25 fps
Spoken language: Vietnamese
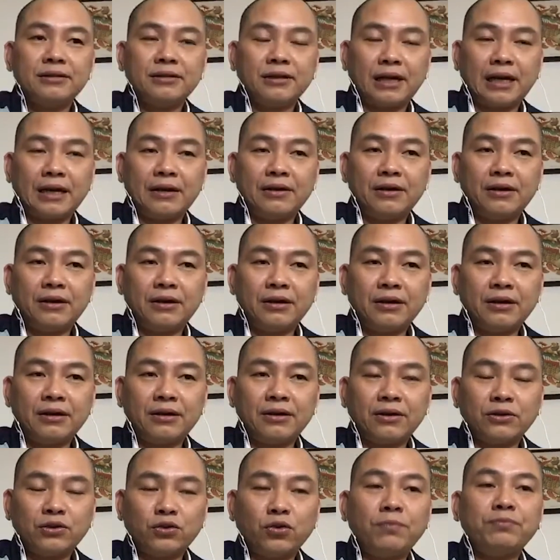cái nó nó
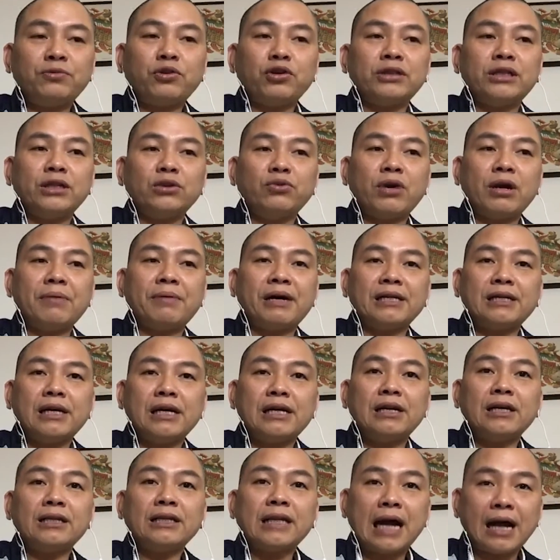nó giúp cho trí tuệ bản
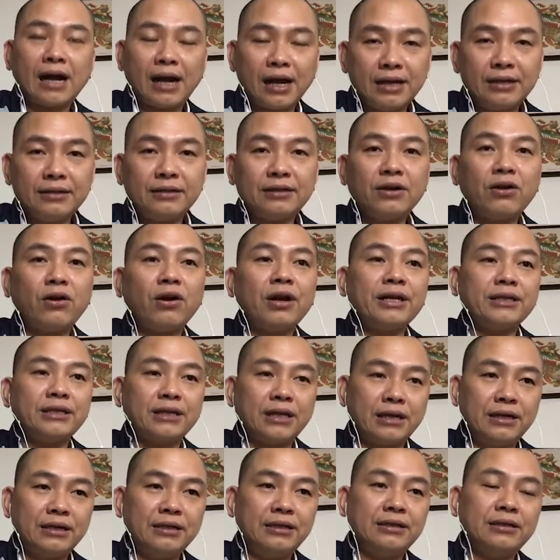thân nó tăng lên thì gọi là
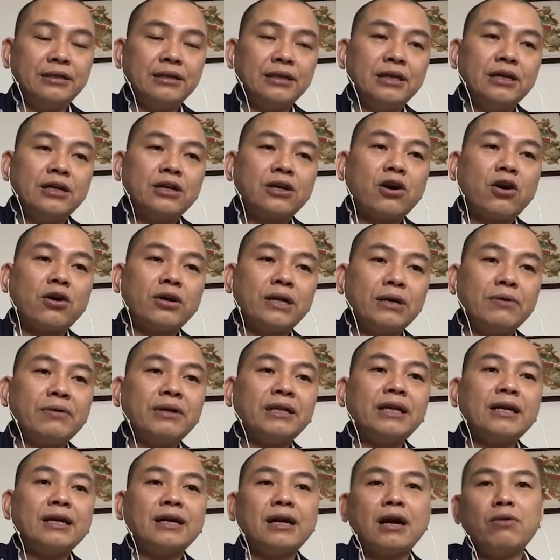chân lý. Còn nếu cái
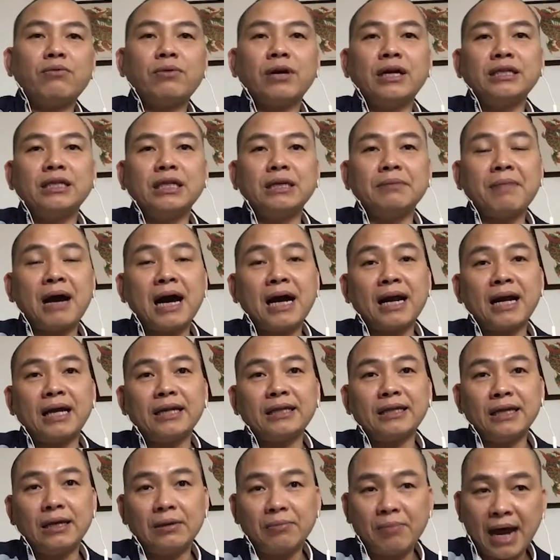thành công ấy chỉ mang lại
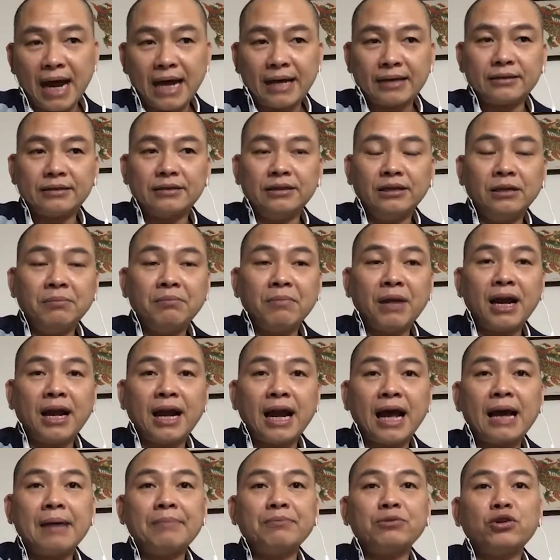tiền bạc nhưng mà
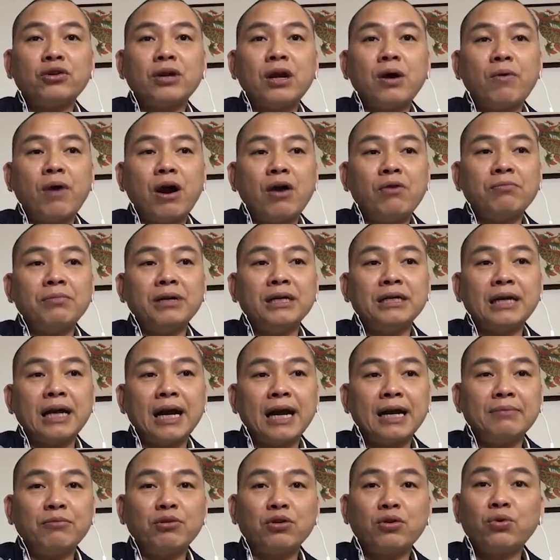làm cho đầu óc mình
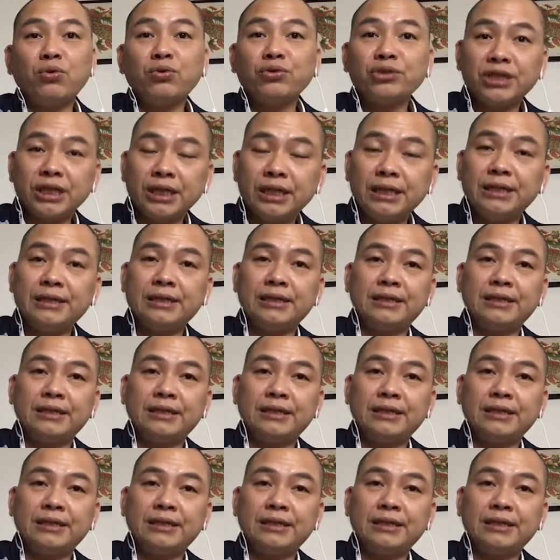ngày một ngu si